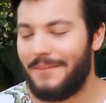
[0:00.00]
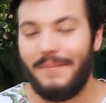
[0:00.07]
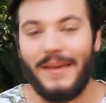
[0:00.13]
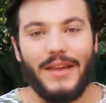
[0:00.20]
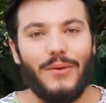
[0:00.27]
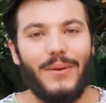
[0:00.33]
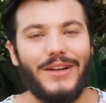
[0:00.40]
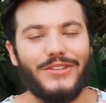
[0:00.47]

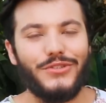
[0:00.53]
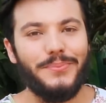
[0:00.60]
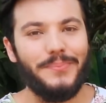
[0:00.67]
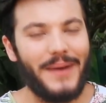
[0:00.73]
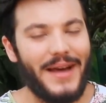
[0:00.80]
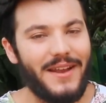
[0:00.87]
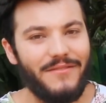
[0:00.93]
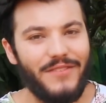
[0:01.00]
também eu acho
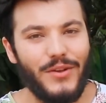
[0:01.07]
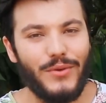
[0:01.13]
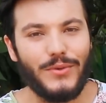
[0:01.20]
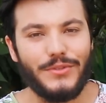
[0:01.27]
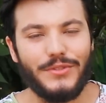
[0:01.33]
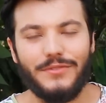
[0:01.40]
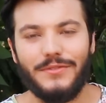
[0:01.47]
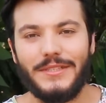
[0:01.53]

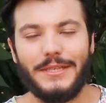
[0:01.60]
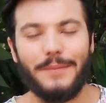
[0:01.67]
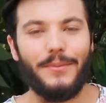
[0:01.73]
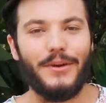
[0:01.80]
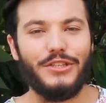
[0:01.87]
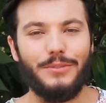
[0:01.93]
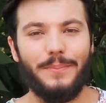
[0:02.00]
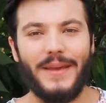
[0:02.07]
maravilhoso. Você
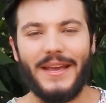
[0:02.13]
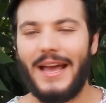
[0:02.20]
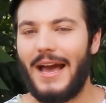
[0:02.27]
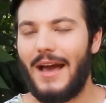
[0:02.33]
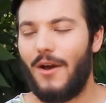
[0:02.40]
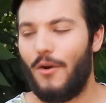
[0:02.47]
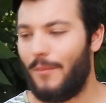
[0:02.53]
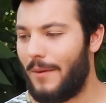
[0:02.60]
pode
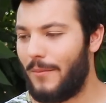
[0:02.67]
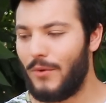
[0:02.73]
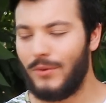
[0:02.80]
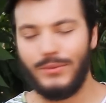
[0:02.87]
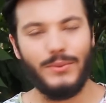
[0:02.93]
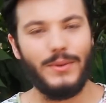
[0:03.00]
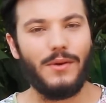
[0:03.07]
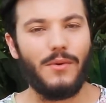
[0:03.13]
pegar uma
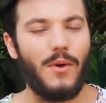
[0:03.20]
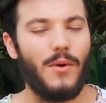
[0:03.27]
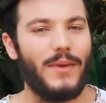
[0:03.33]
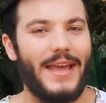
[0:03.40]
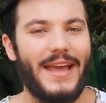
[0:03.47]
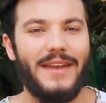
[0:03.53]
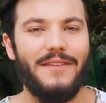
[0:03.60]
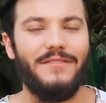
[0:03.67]
moldura
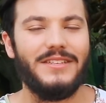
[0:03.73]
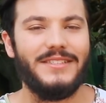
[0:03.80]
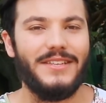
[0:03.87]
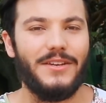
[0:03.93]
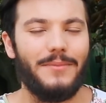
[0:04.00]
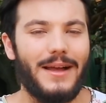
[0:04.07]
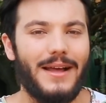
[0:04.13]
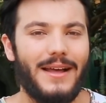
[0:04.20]
qualquer e
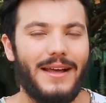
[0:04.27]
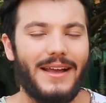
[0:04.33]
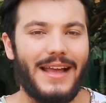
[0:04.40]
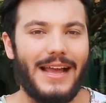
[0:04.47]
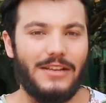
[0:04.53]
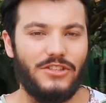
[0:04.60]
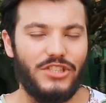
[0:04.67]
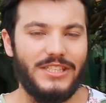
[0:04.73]
fazer uma
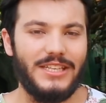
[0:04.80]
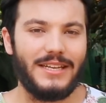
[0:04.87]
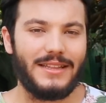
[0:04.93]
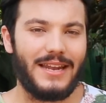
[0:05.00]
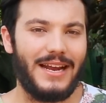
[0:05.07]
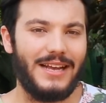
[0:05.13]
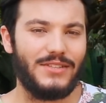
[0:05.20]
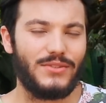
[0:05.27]
caixinha
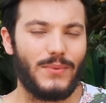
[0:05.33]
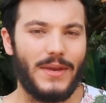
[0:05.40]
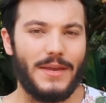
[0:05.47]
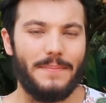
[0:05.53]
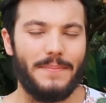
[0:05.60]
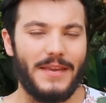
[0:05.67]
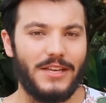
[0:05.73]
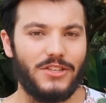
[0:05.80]
atrás com a
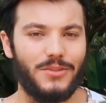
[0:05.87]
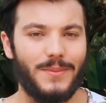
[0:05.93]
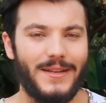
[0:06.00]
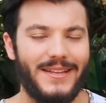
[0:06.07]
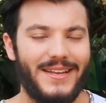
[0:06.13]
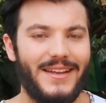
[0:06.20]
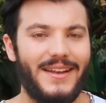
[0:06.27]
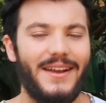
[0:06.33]
ripinha de
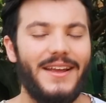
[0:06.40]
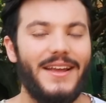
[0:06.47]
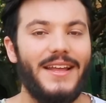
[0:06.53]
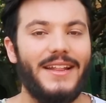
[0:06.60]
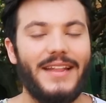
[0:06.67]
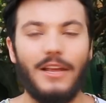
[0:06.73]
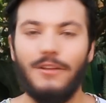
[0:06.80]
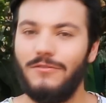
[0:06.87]
madeira.
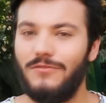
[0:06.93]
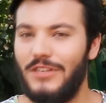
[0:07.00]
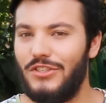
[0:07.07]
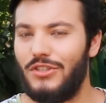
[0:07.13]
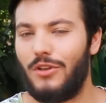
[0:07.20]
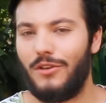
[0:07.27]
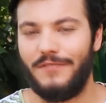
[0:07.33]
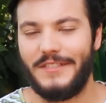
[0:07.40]
Tem um
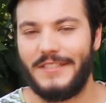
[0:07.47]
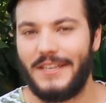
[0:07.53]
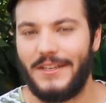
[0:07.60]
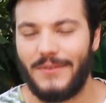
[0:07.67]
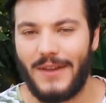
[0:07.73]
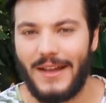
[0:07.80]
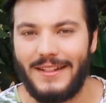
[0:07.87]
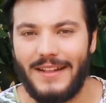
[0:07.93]
vídeo que eu fiz
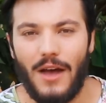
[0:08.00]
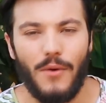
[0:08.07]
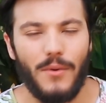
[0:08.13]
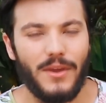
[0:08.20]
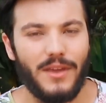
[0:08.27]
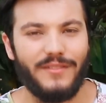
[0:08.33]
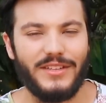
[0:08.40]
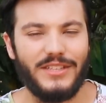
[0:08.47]
aqui no
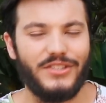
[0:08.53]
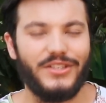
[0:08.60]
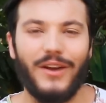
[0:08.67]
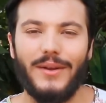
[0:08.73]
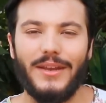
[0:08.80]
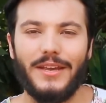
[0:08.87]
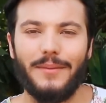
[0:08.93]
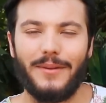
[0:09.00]
canal, que eu vou
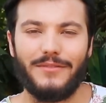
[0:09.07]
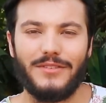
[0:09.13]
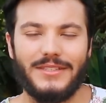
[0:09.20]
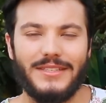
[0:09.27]
deixar o link para